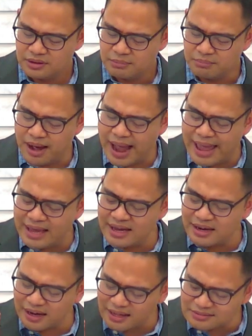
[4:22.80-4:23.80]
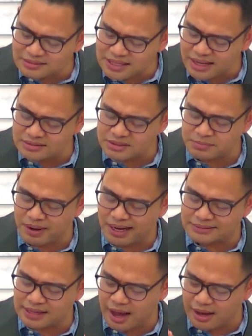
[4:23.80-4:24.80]
Mga ingredients, mga
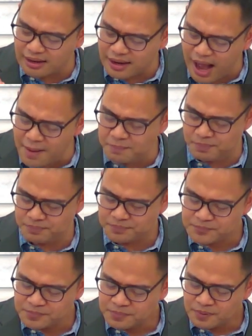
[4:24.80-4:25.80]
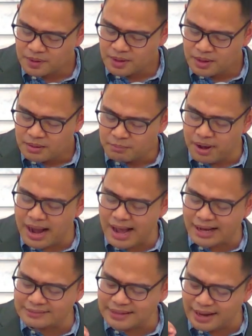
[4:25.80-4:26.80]
sangkap, mga
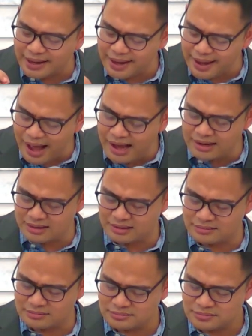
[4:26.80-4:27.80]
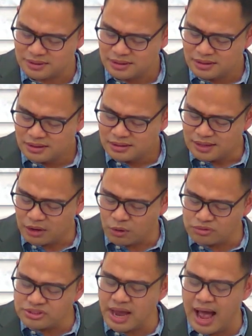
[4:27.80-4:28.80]
katangian na
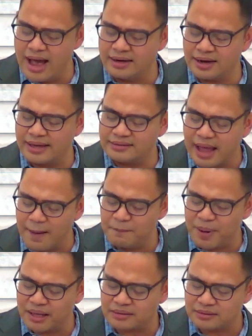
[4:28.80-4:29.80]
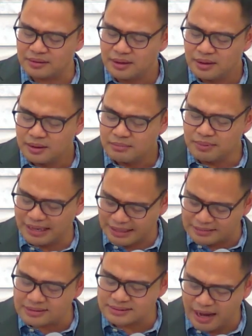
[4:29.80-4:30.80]
kung saan ay dapat
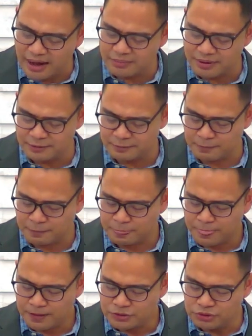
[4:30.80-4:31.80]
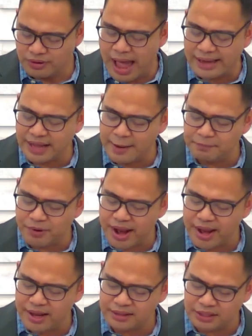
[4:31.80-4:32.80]
makita sa amin. Tonight, I
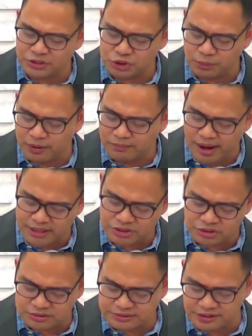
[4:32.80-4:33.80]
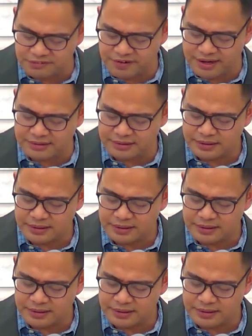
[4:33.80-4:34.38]
pray that you will bless your servant.